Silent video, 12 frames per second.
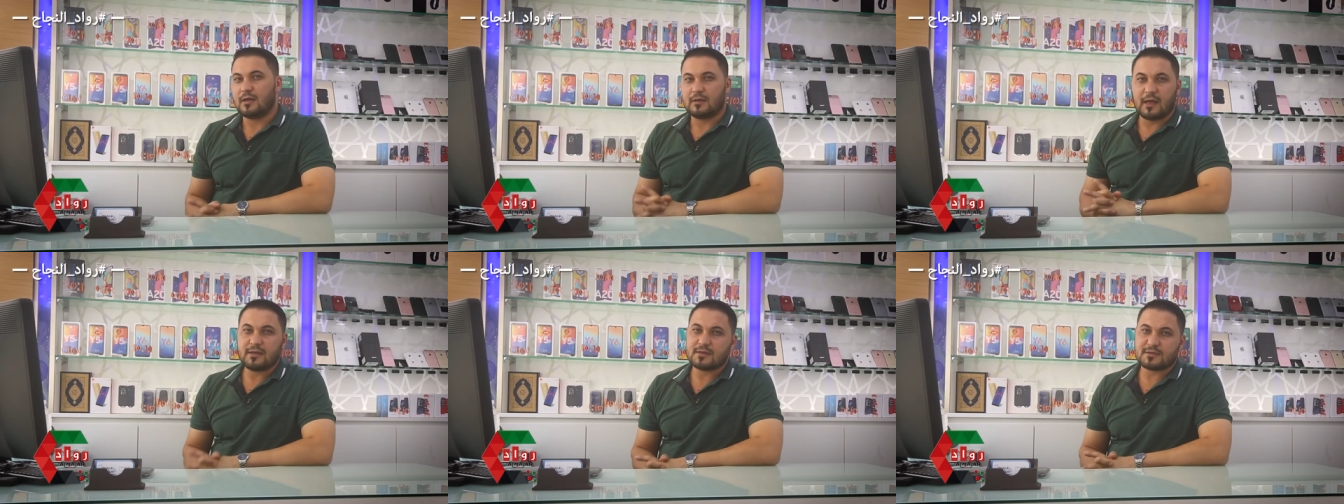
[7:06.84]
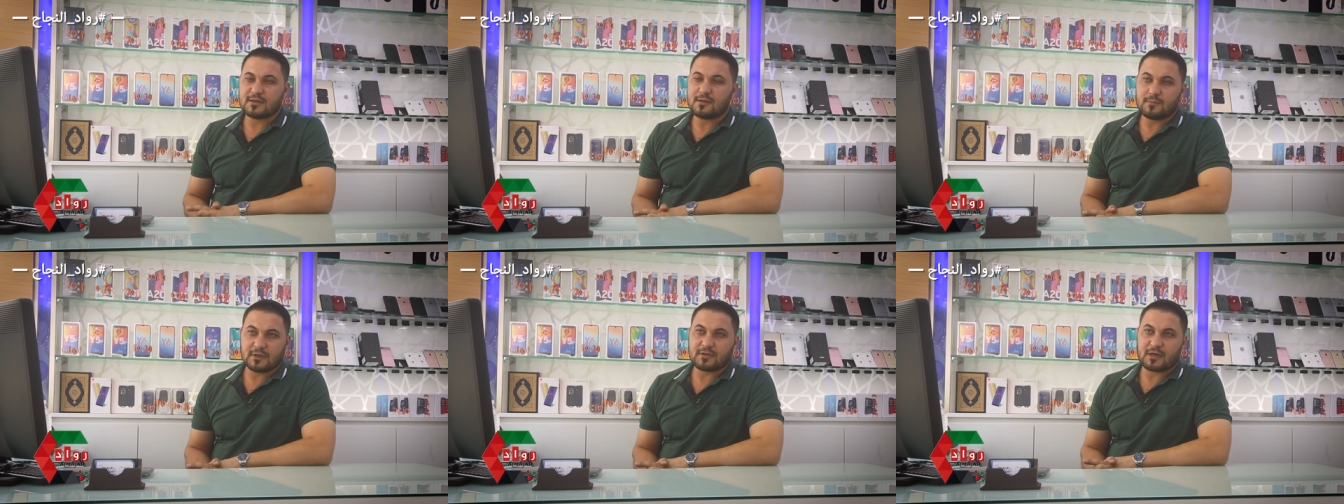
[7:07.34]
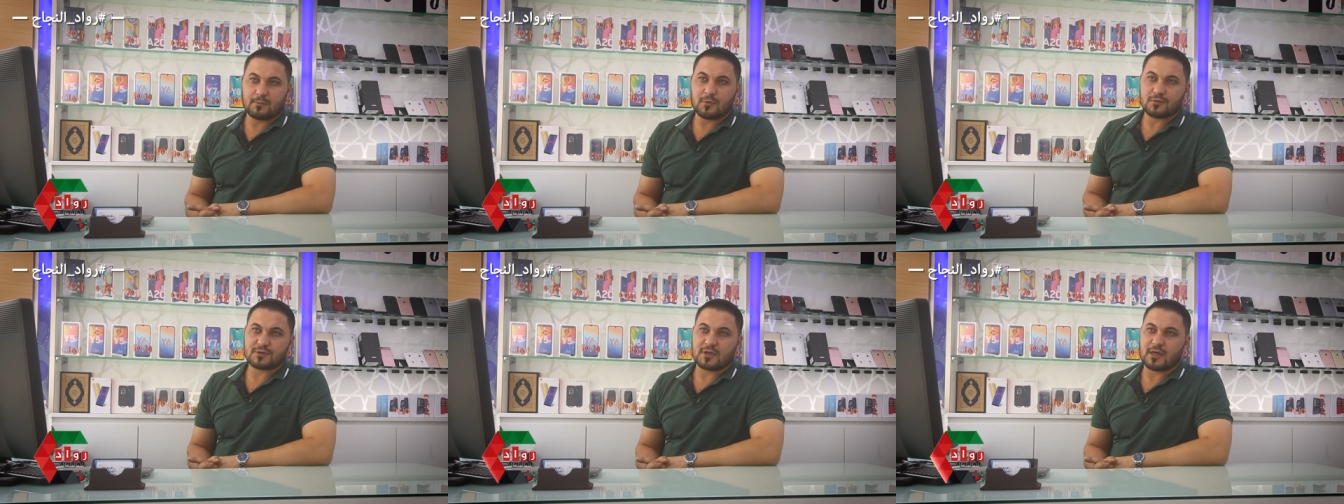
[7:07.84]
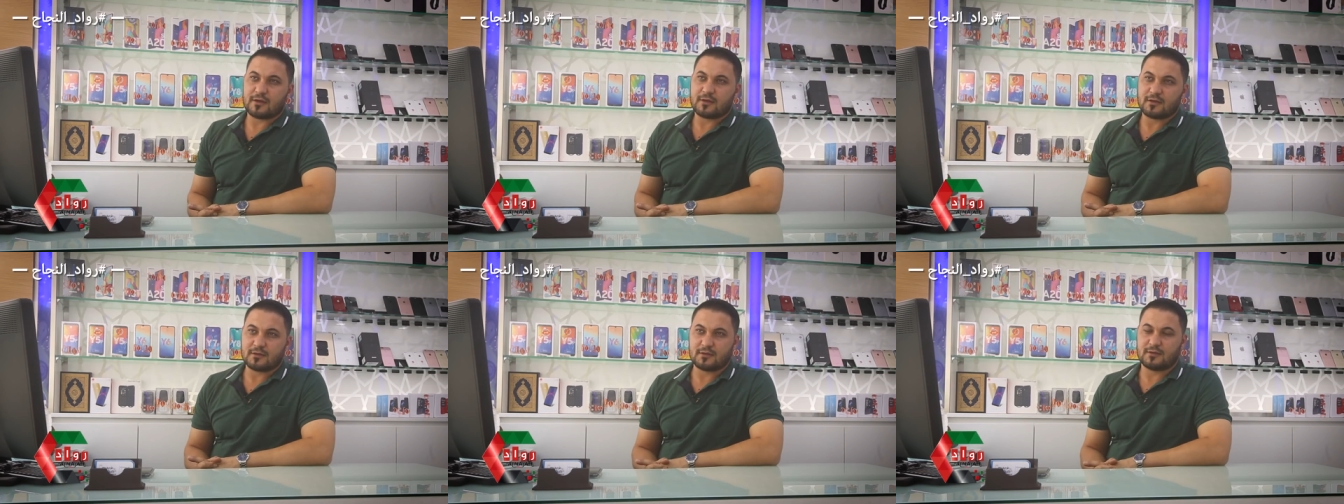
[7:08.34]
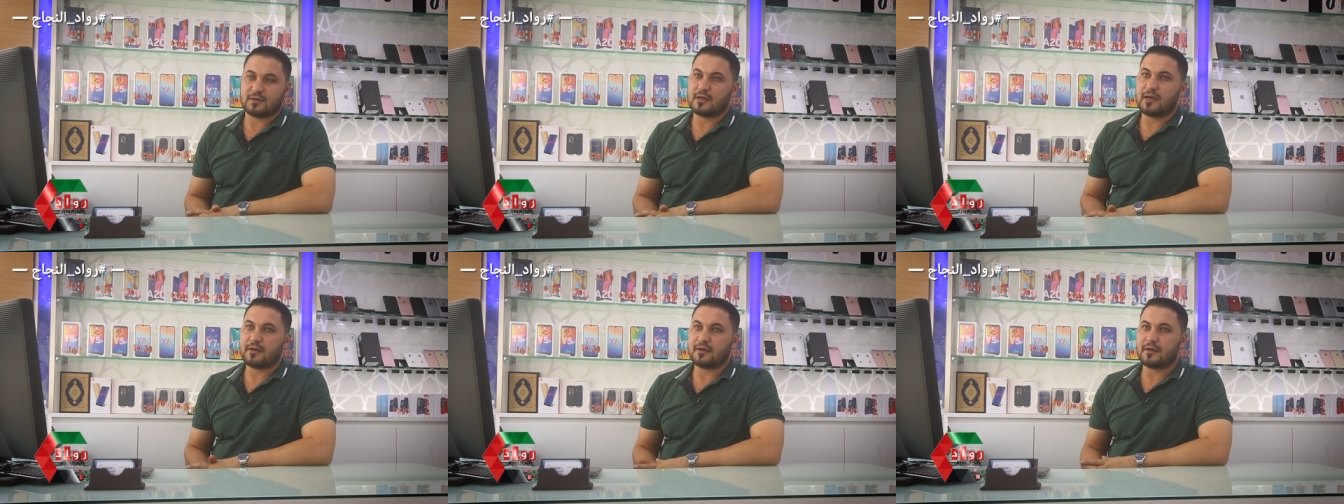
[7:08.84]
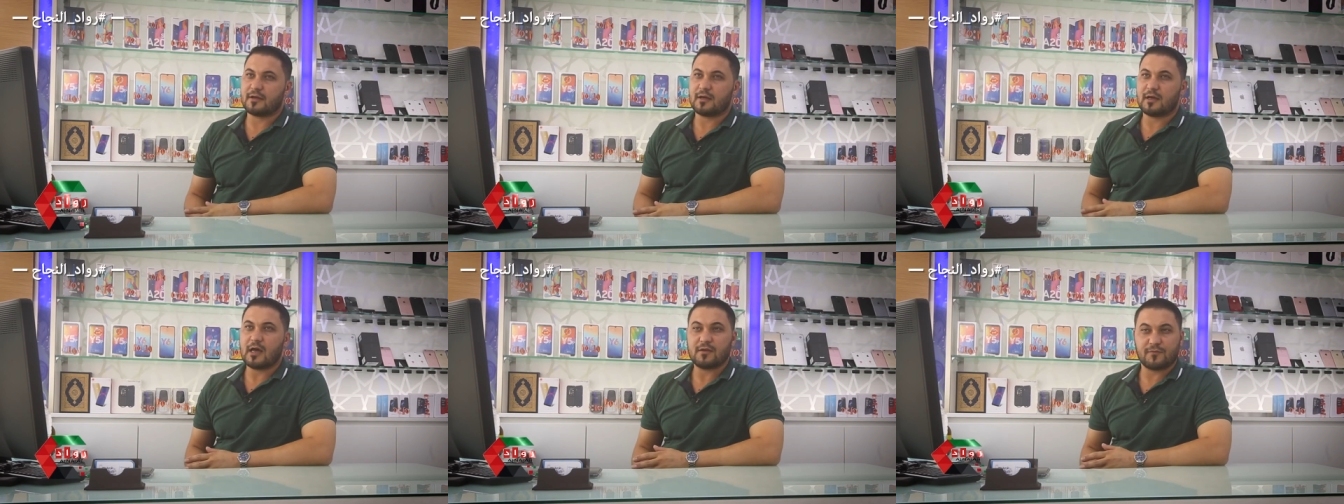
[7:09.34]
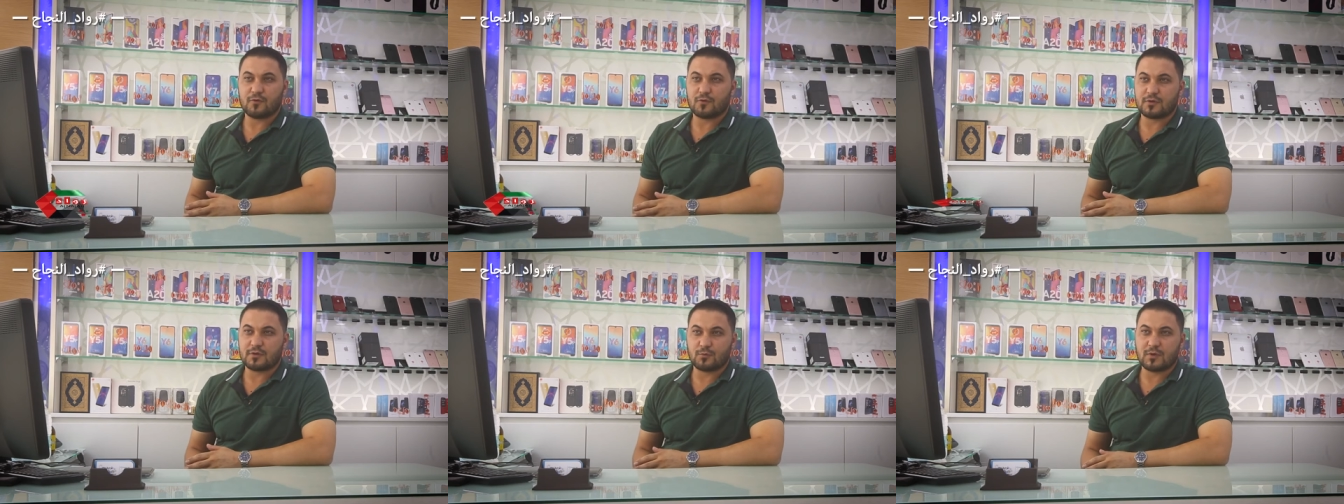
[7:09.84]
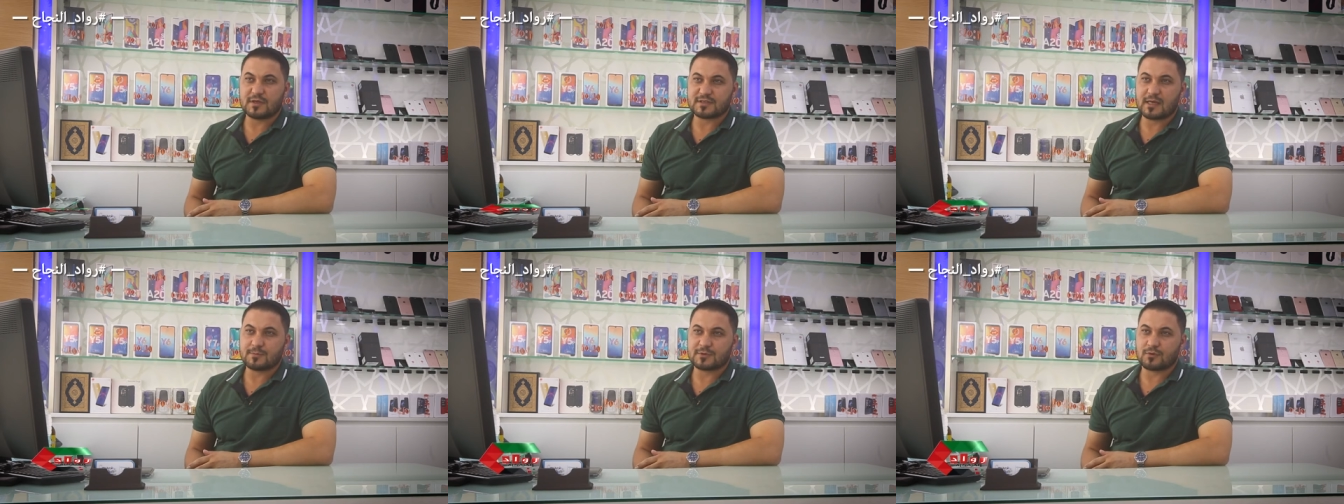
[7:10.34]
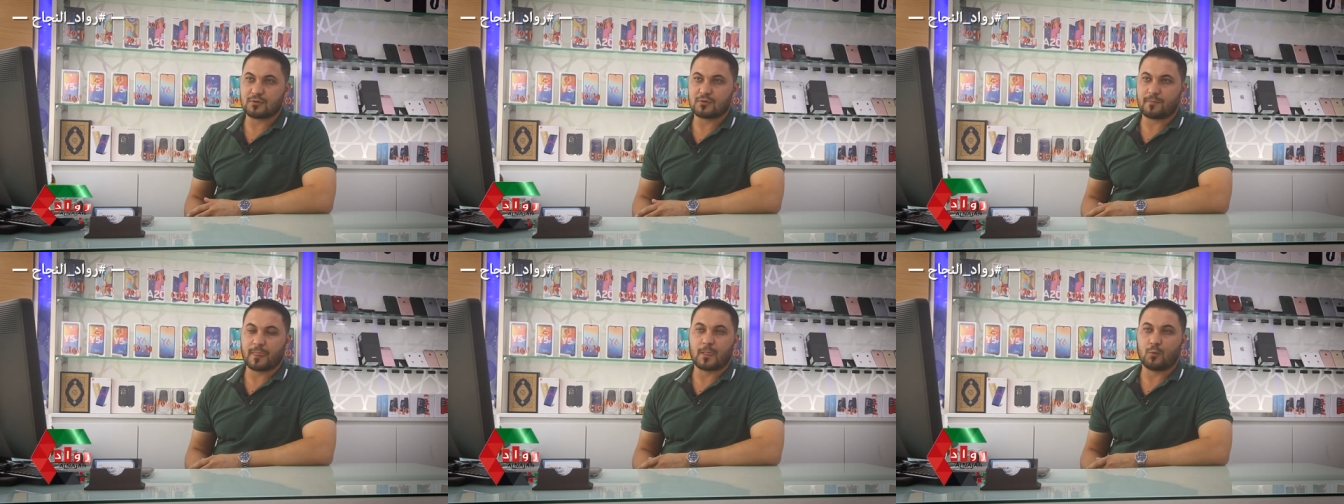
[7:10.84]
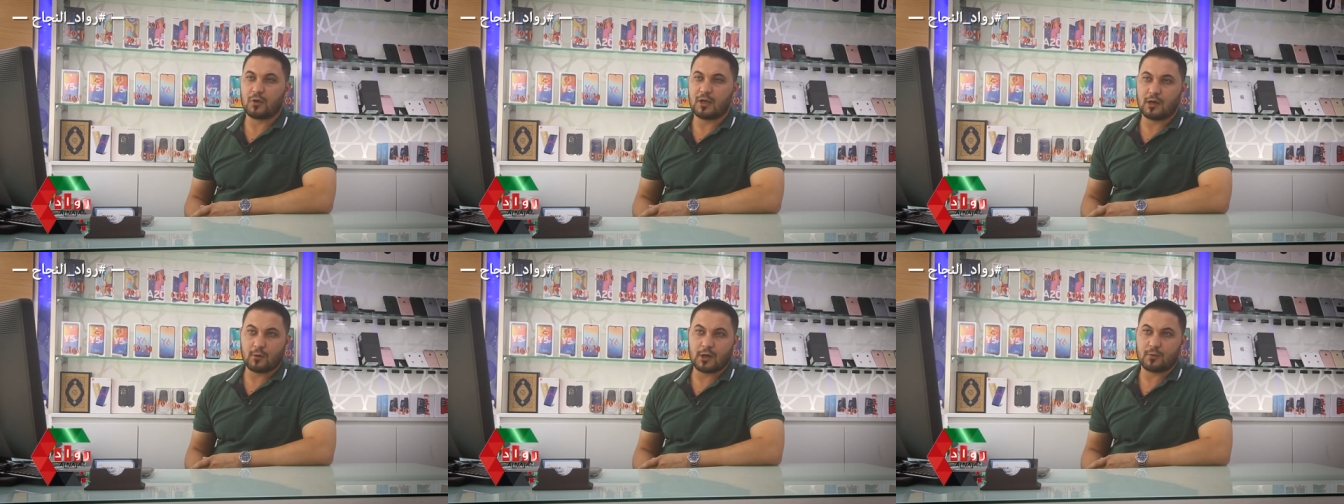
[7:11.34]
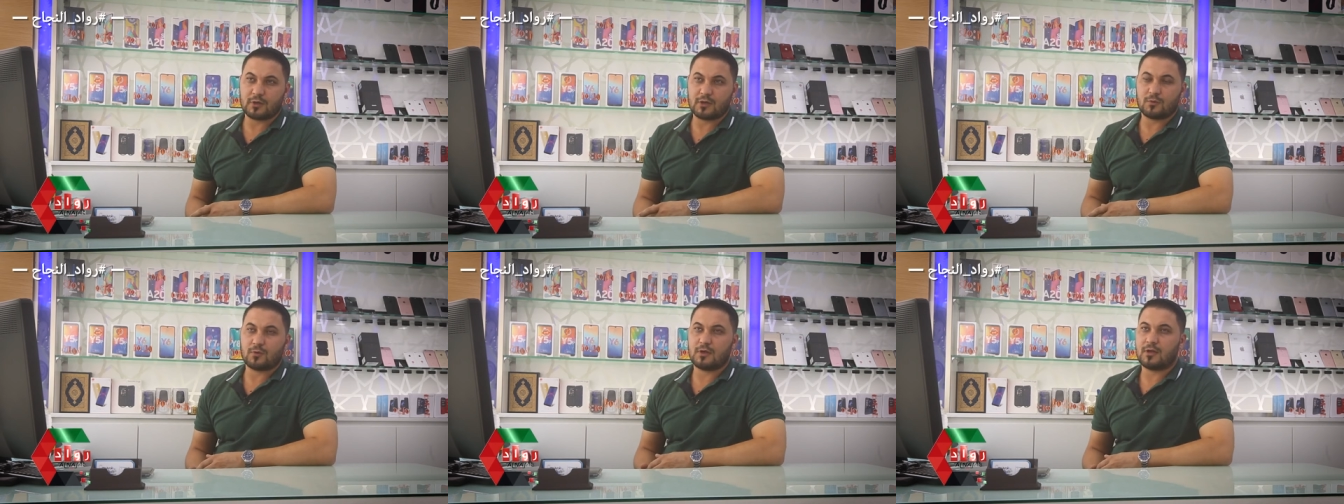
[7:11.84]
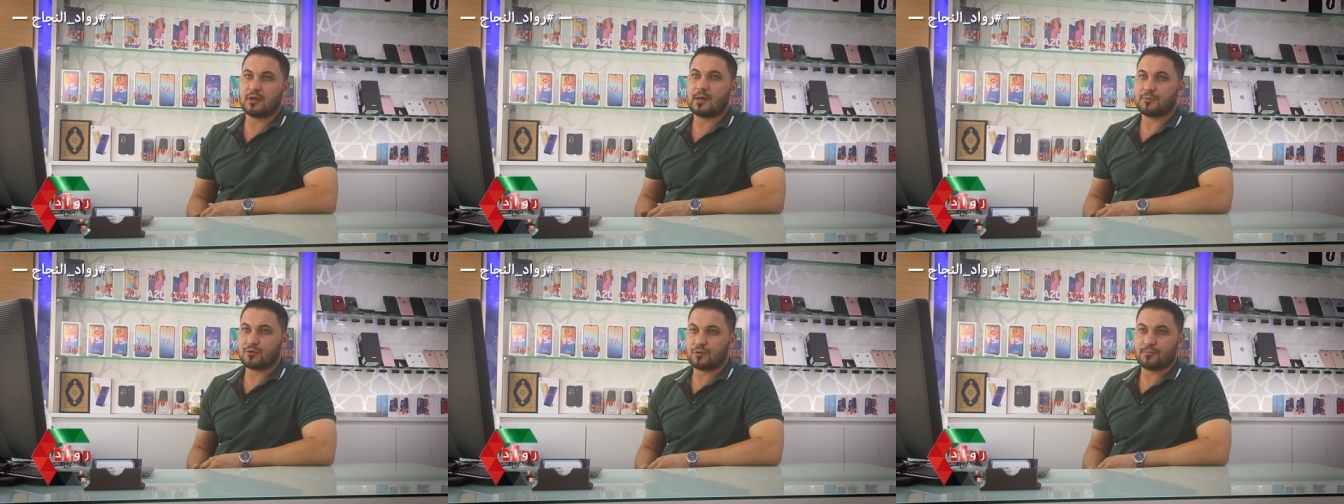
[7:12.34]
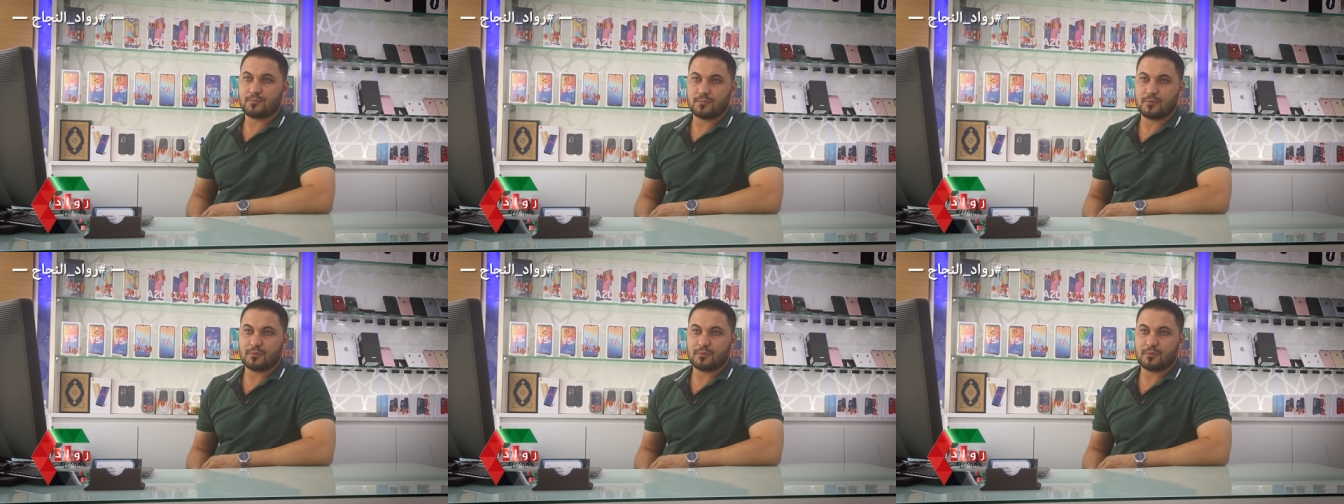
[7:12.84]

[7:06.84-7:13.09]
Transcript: لاي شيء بنقدر اعمل له صيانه كان ايفون ولا سامسونج ولا هواوي ولا لابتوب